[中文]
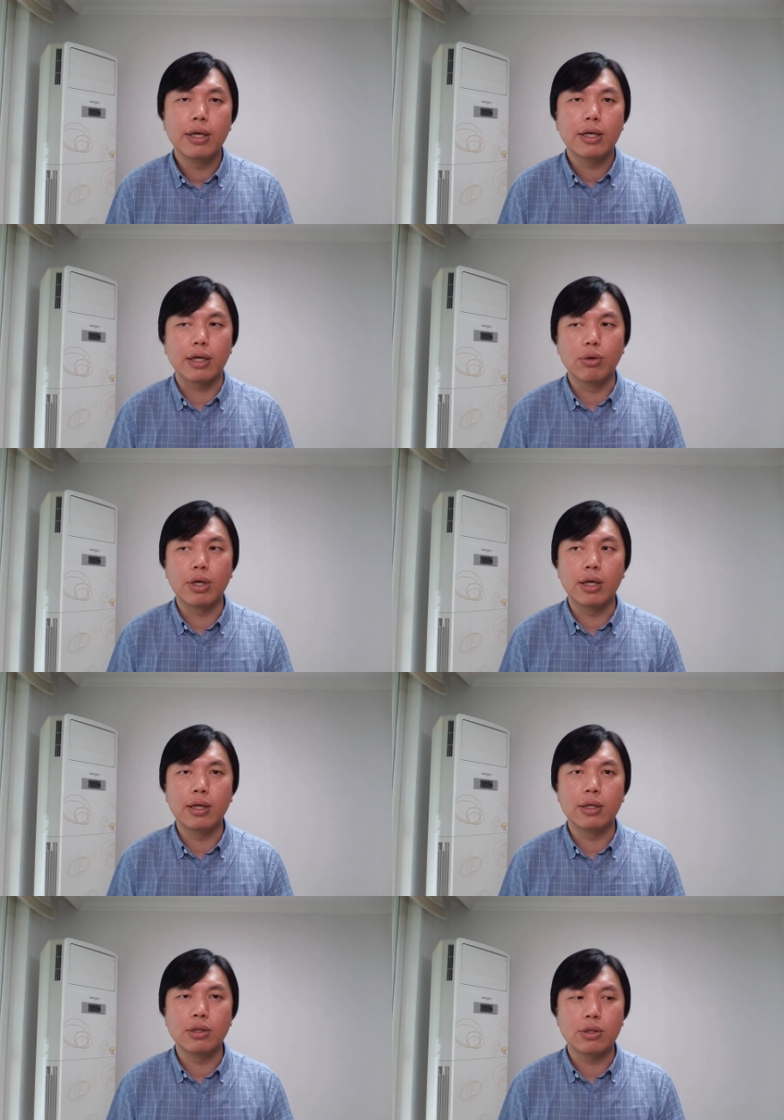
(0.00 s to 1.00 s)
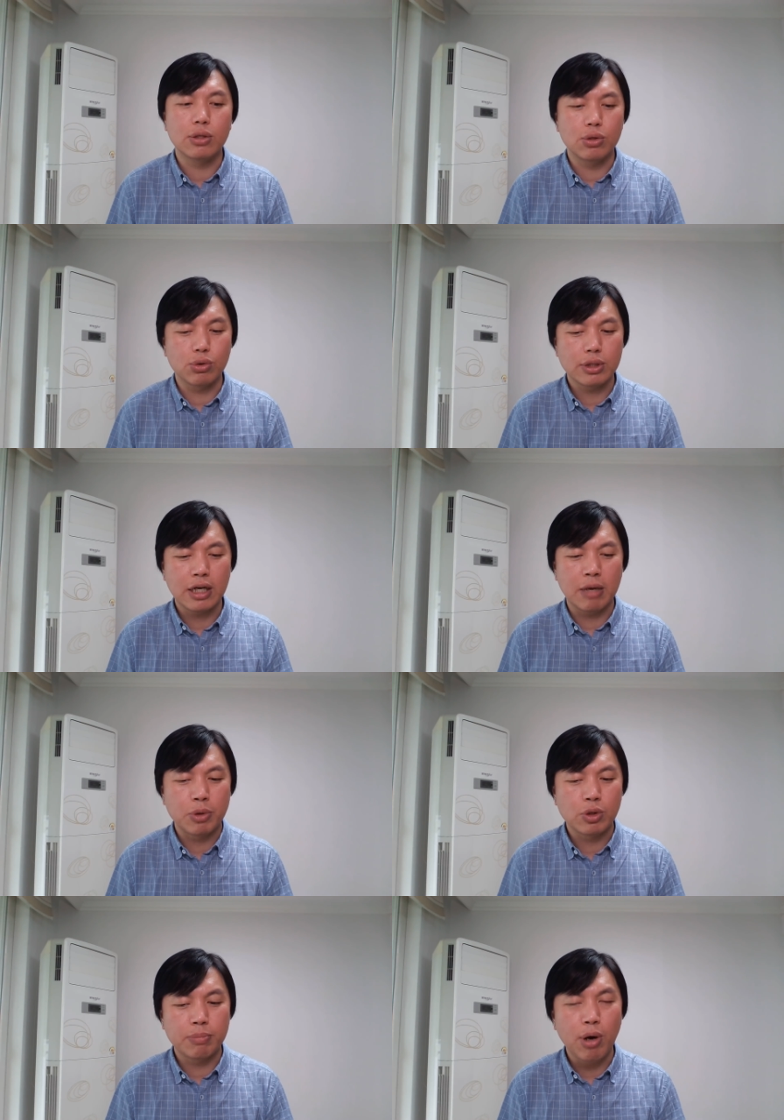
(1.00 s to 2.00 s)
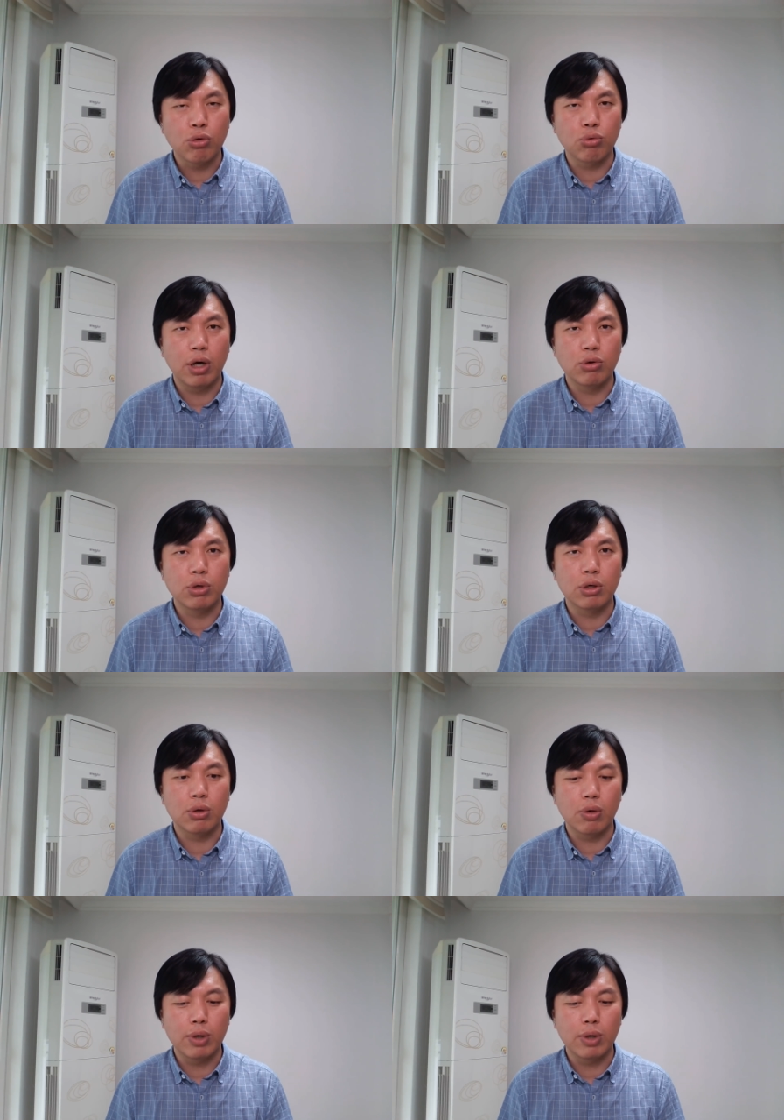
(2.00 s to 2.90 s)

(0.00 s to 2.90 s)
很多人就说香港民众是暴徒啊，如何如何。